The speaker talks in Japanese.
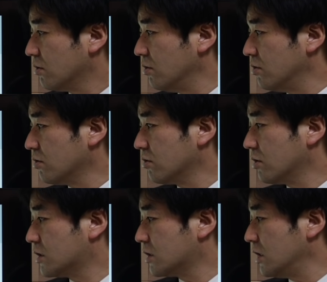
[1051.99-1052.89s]
というこ
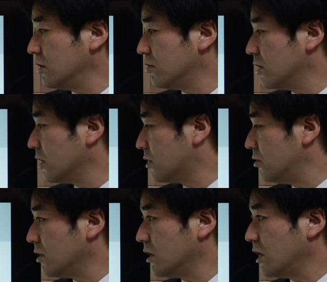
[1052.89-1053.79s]
とで、資金繰りが
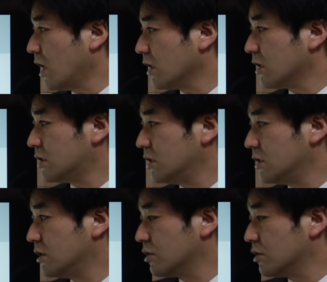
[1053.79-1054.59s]
急激に悪化し、